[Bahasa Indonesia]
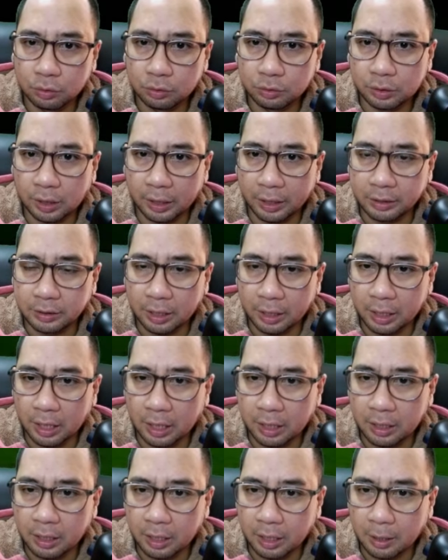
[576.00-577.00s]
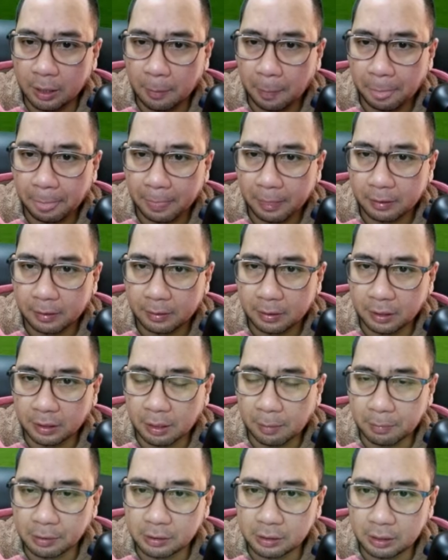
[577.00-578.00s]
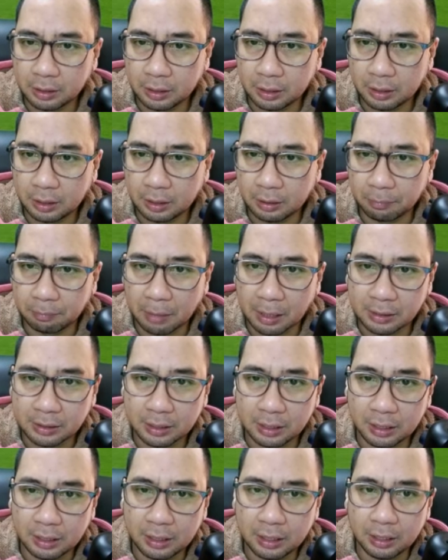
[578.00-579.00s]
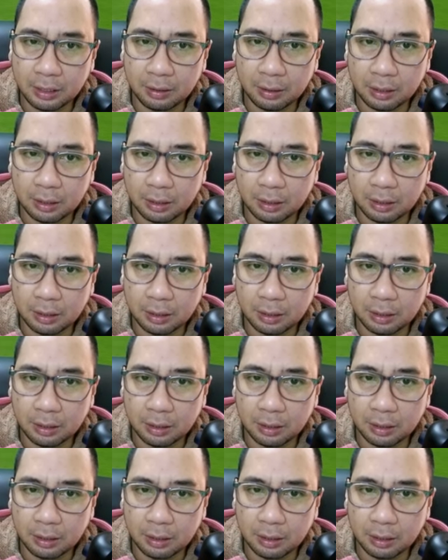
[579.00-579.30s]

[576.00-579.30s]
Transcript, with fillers: sering-sering Anda ya. Kita masih masih di